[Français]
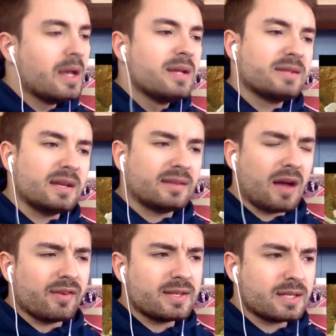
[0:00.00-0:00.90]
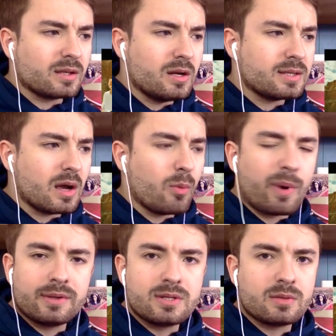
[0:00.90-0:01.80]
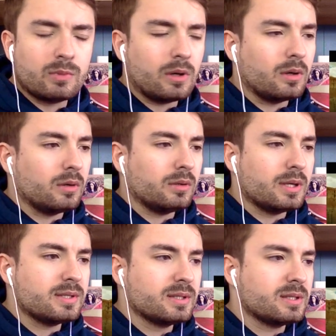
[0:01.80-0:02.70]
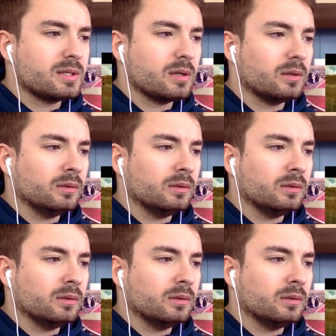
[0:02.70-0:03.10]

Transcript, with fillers: Ça a été un vrai single ça ou pas Dites-moi euh, la Citizen.